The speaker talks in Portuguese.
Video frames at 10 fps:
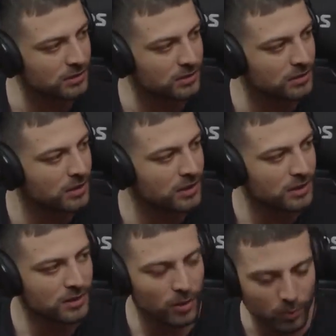É
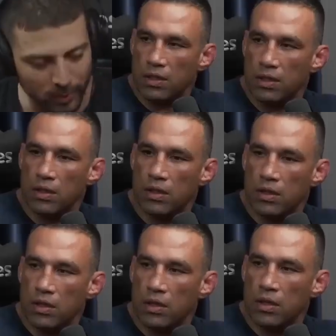mesmo? Não,
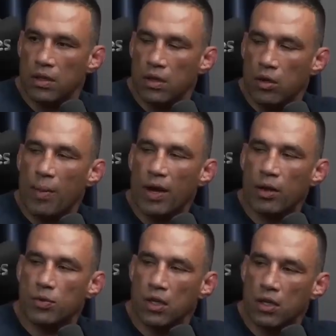assiste o episódio. Como é que é
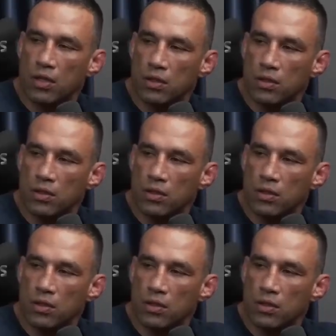o episódio?